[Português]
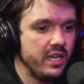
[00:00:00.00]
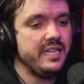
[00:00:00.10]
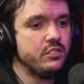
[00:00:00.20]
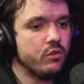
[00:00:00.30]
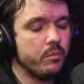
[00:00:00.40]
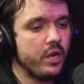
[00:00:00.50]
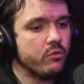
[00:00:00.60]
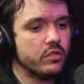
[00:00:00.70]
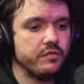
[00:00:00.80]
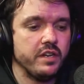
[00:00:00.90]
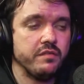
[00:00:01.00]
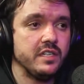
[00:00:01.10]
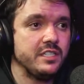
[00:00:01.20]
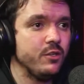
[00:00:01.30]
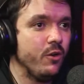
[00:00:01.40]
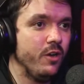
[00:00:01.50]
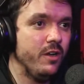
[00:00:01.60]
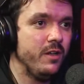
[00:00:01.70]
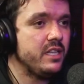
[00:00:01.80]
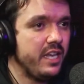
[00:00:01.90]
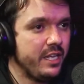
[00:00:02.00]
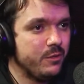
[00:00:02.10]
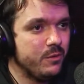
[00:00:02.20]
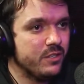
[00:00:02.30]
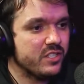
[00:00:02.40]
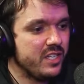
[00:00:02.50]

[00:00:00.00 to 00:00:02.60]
E aí sobrou. Aí quando eu virei, falei assim: ó, eu entendo,